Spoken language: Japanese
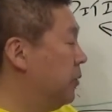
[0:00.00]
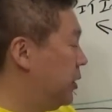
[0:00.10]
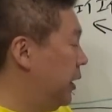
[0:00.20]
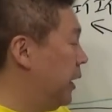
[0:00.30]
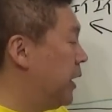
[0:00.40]
円の
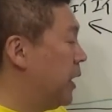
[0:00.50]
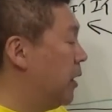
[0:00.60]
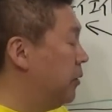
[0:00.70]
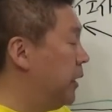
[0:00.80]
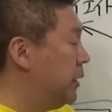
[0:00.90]
仕入れ価
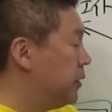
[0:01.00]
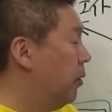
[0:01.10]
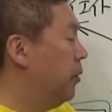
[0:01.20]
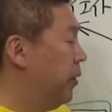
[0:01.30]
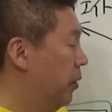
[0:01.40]
格に
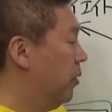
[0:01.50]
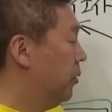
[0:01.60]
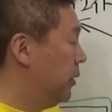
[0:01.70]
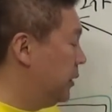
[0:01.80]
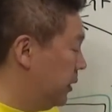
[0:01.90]
送料
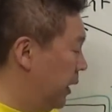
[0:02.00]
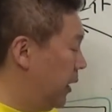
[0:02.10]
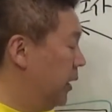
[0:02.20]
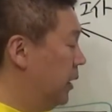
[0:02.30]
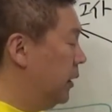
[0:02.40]
です
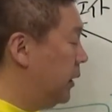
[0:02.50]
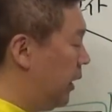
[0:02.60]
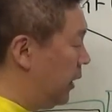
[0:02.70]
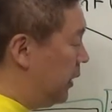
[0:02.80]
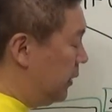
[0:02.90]
ね。
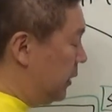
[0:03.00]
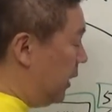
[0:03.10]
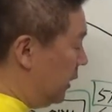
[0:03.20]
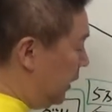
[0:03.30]
で、さら